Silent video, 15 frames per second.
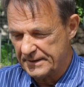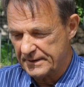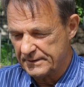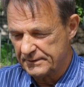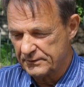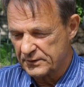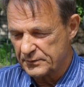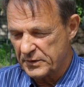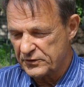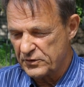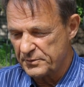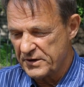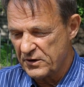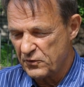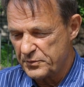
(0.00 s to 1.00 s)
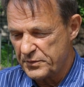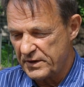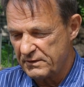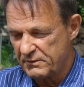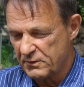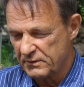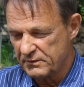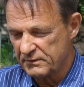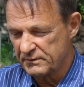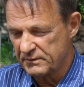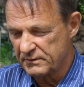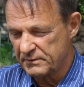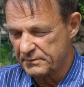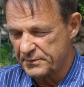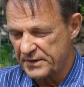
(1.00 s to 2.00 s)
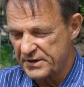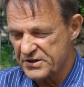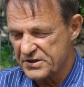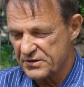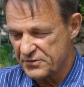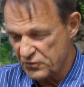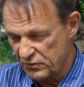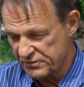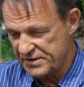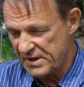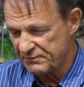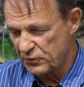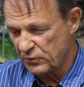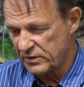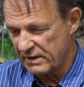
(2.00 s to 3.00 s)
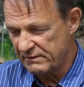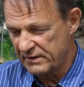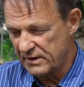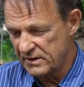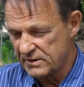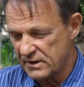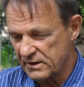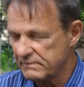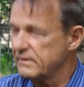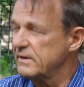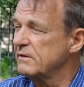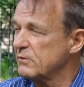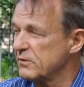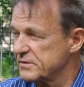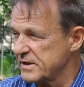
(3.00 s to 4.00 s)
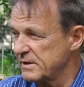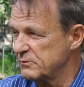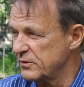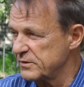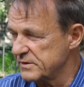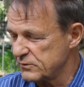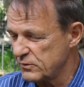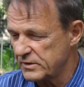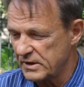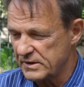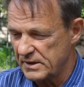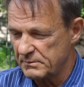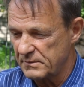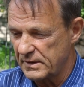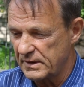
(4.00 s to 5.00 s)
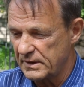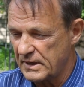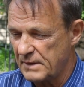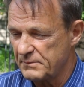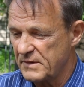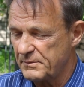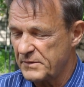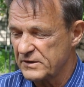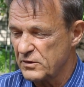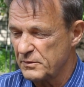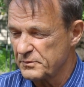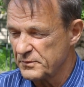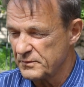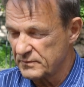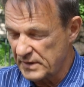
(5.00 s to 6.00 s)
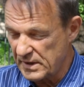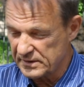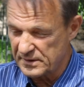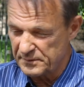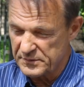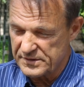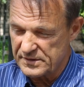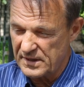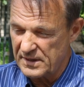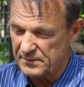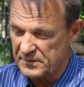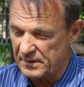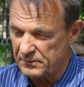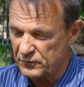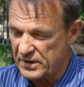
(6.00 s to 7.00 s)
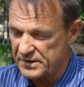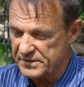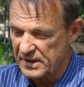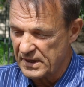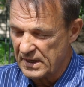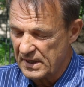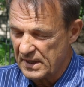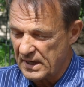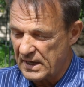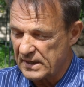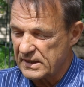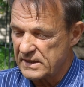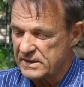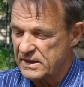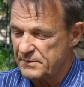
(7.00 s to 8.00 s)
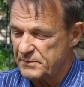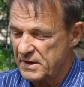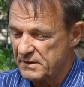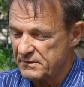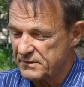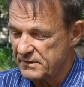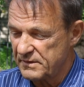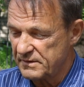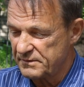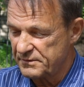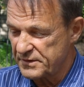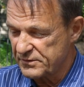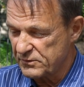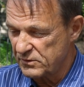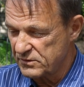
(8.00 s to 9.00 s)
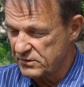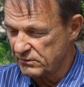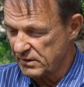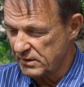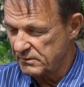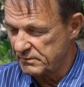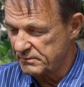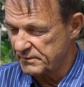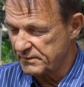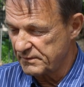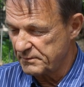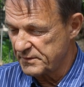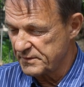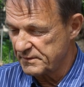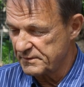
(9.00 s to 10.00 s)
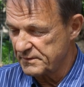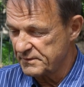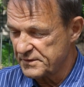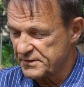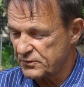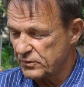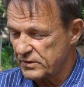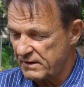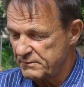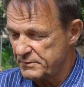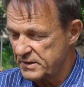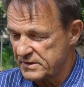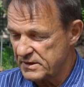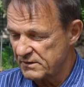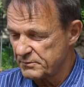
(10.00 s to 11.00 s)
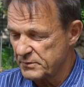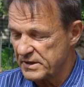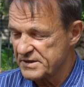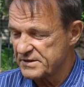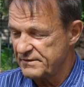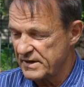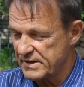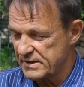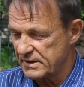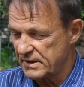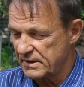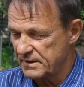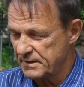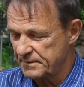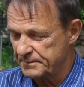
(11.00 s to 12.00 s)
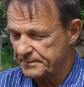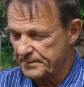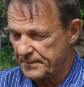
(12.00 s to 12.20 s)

Вот, потом я его перевел, перешел сам трудовые резервы и его с собой mm-hmm. туда забрал. А, а потом как-то мы стоим, там у нас Академия э, физкультуры э, с трудовыми резервами была связана. Mm-hmm.